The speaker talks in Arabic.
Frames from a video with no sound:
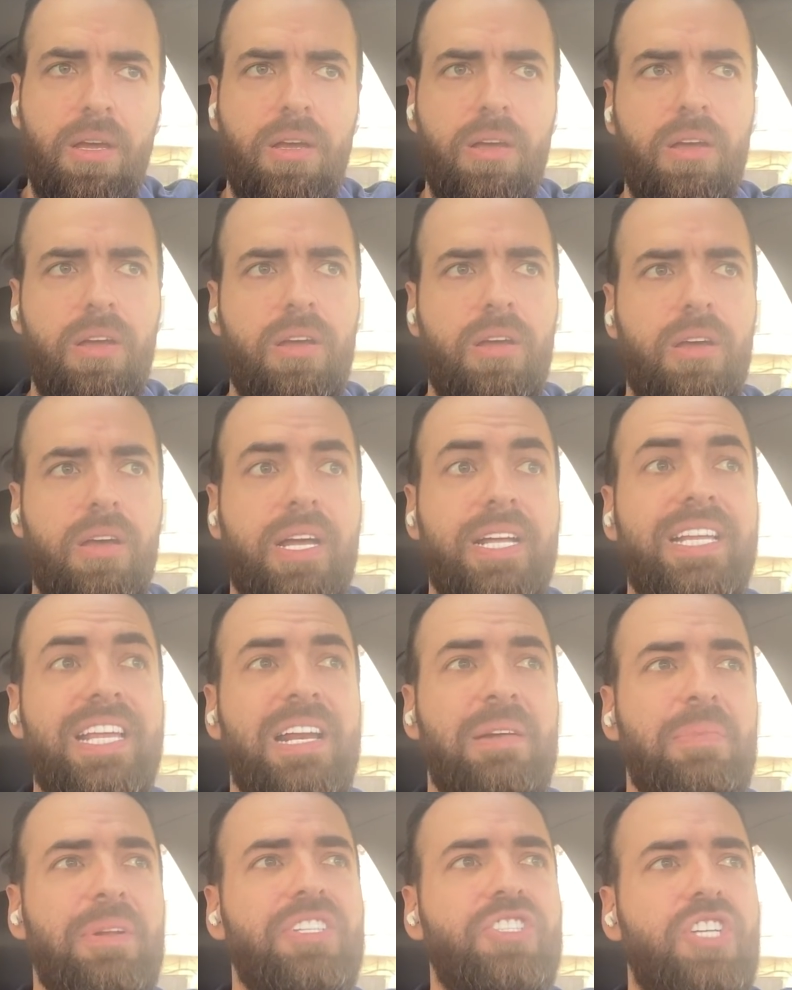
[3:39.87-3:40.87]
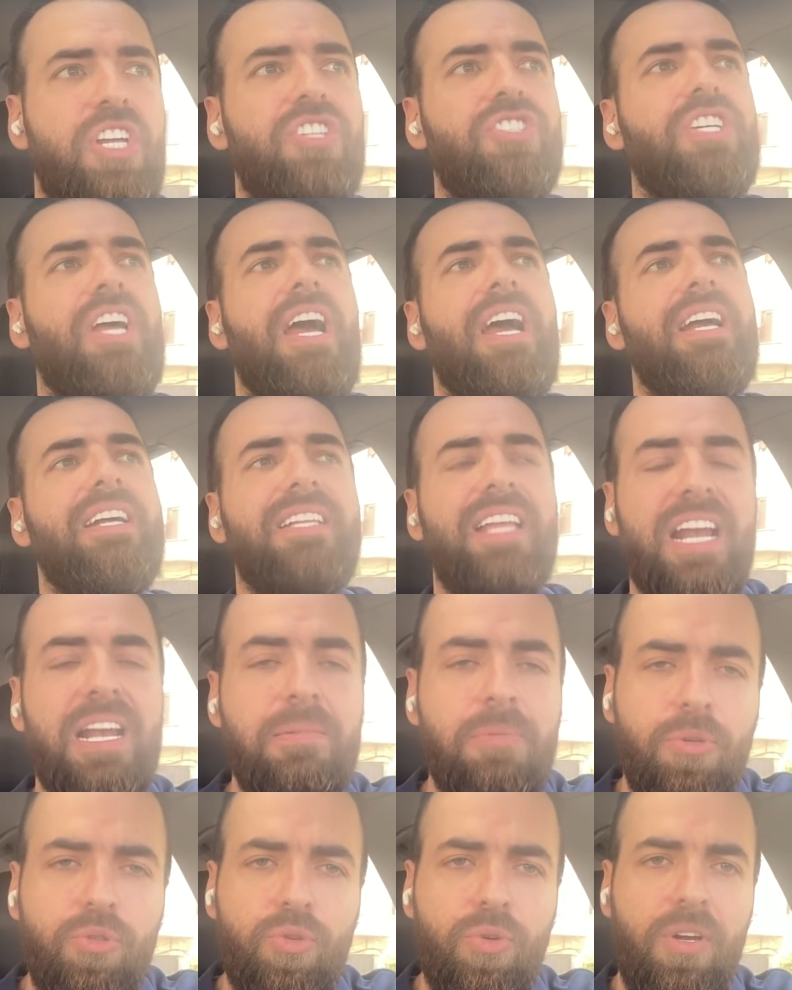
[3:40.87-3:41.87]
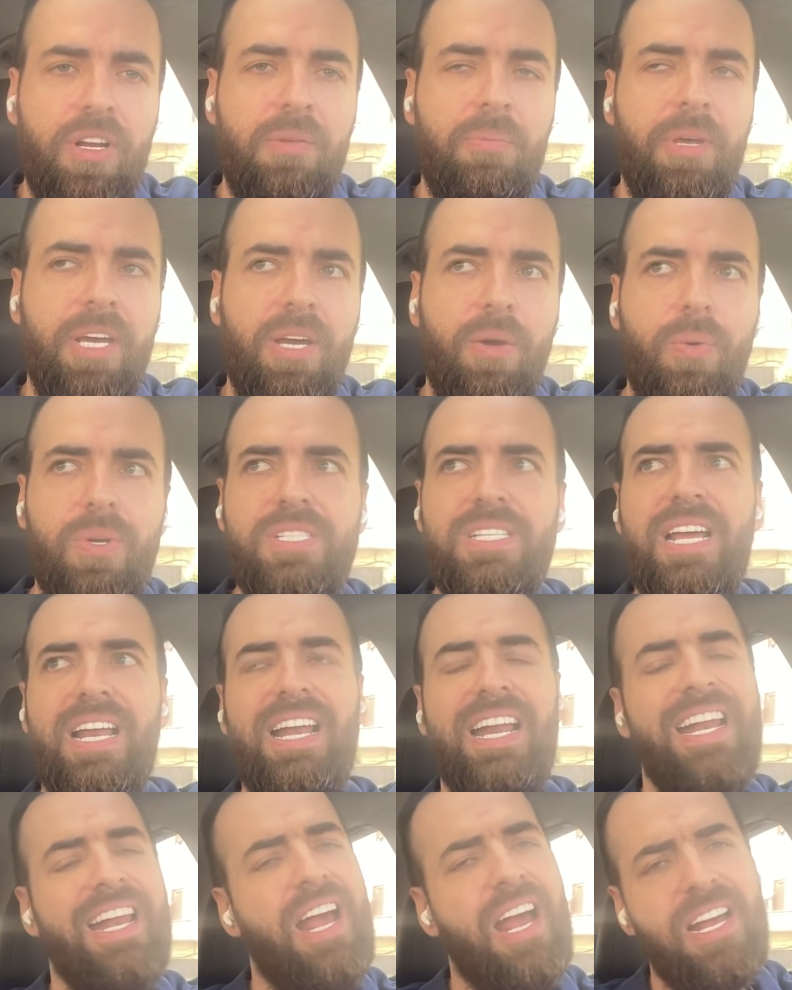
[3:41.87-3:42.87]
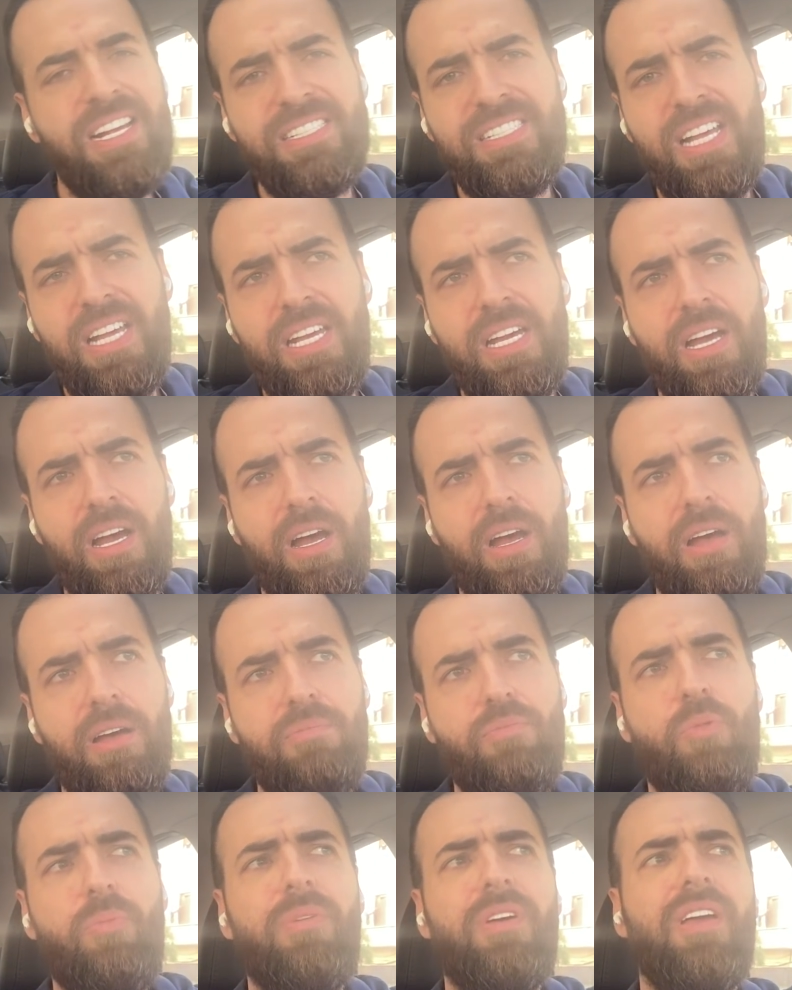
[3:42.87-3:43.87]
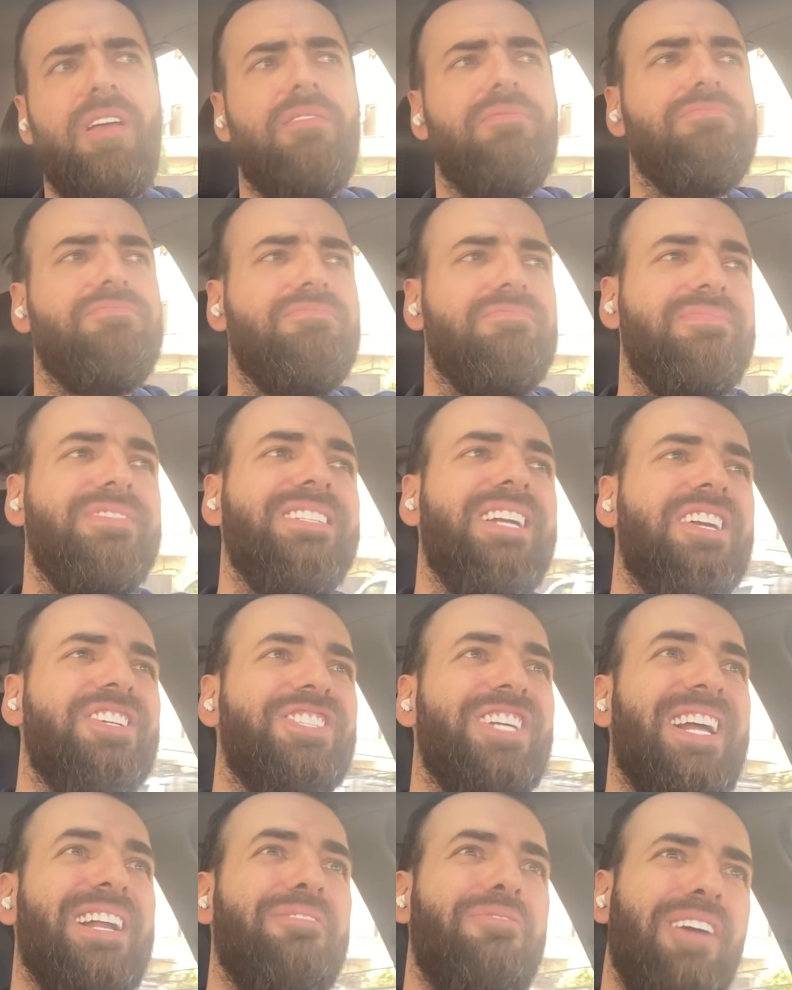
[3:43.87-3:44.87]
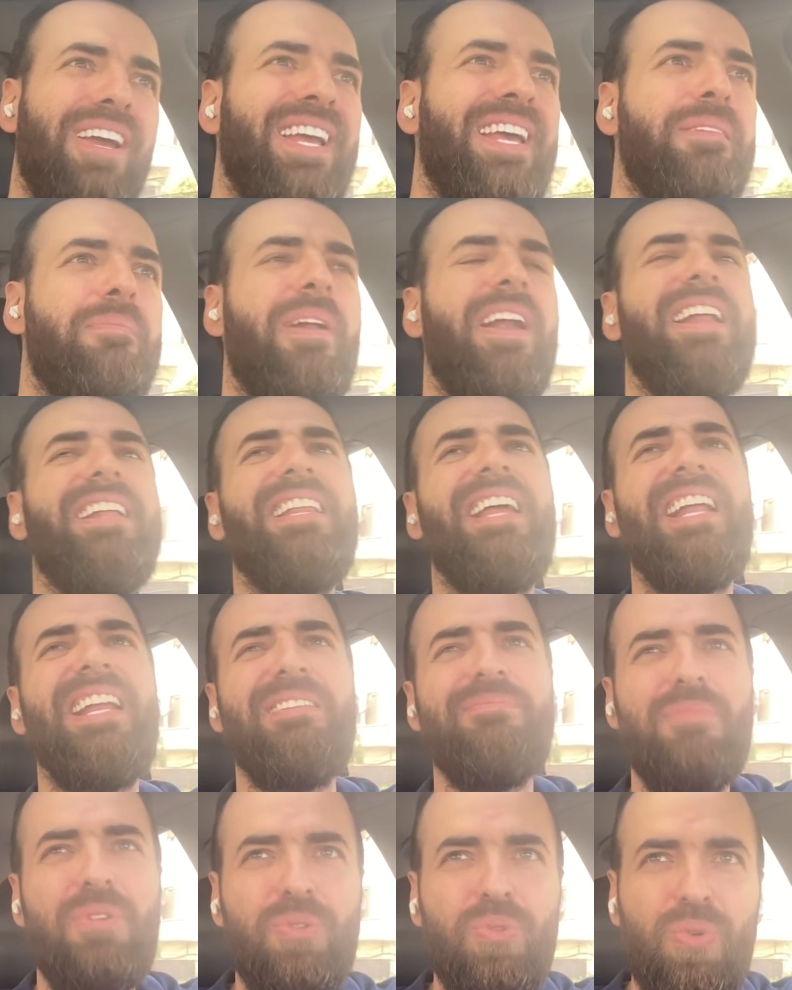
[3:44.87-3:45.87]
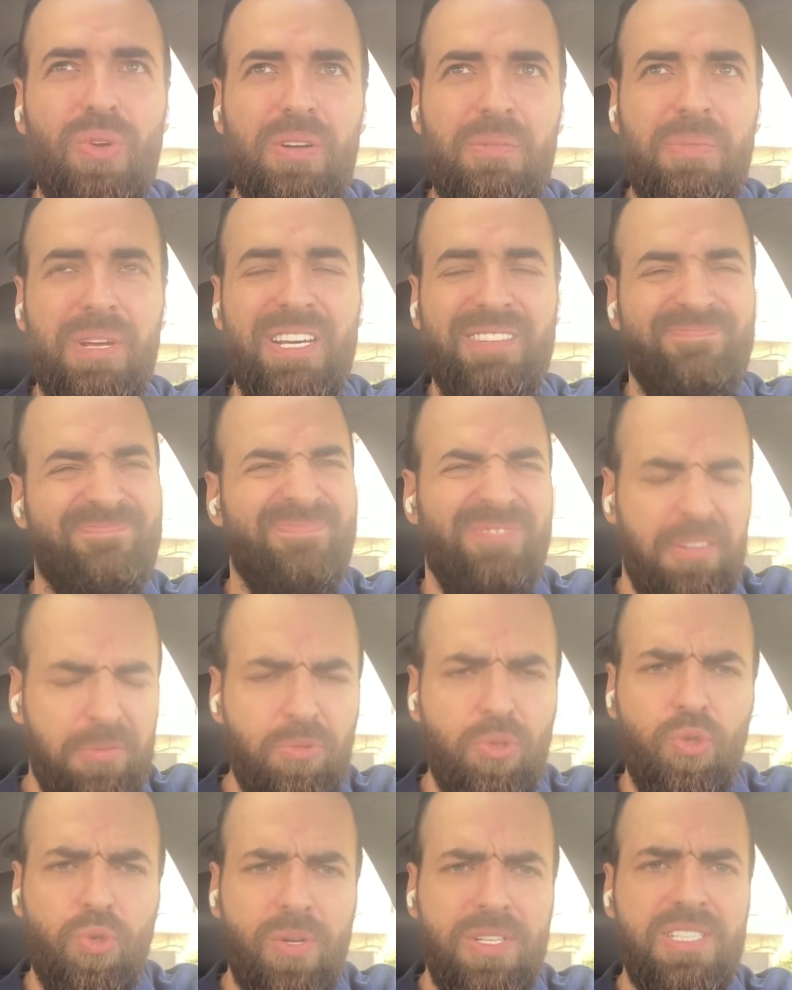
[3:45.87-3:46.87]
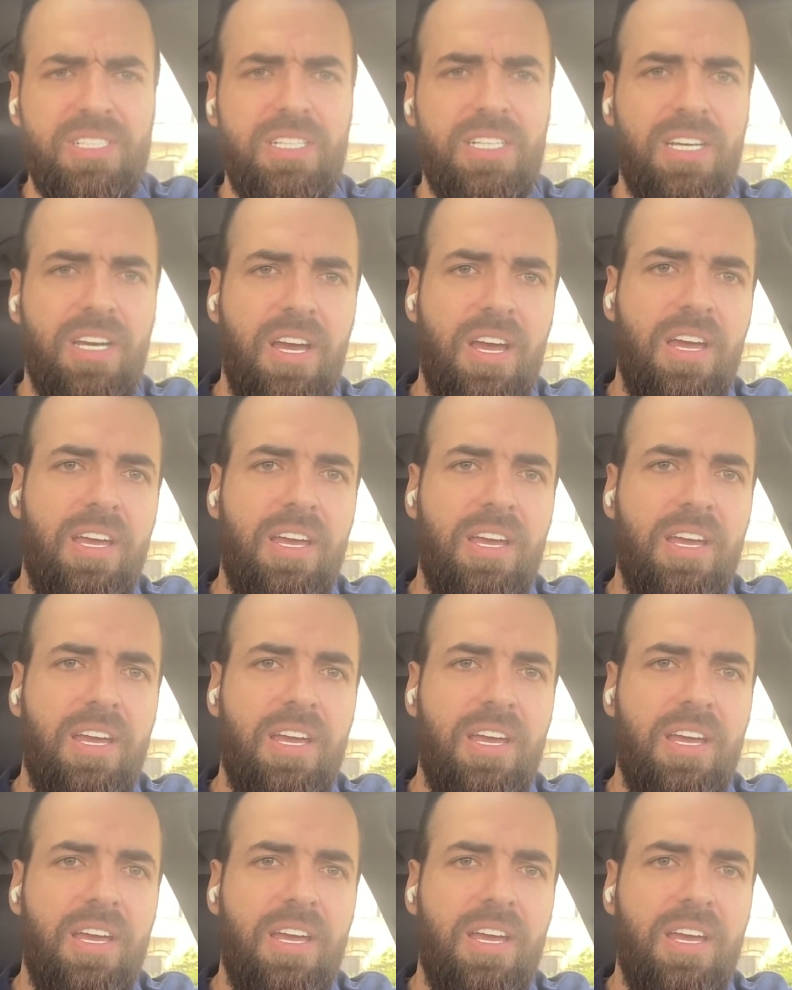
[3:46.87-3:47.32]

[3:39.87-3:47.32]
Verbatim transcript: آه، كثير بنتشجع اكثر لموضوع البيع واذا لقيناها سيئه ممكن نرجع نفكر مره ثانيه بموضوع البيع فهمتوا شو قصدي